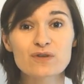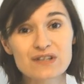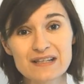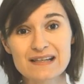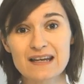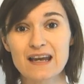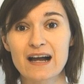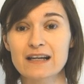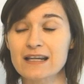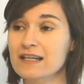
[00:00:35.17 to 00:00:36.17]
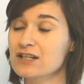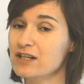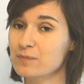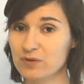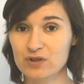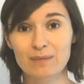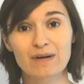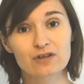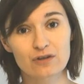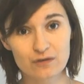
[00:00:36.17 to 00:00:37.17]
włoskich seriali, jeżeli
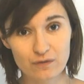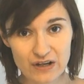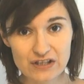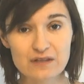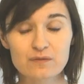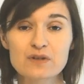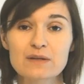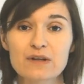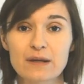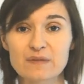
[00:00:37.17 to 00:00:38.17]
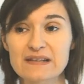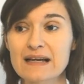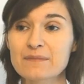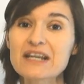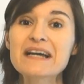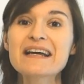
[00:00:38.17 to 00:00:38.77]
potrzeba, to właśnie z włoskimi napisami,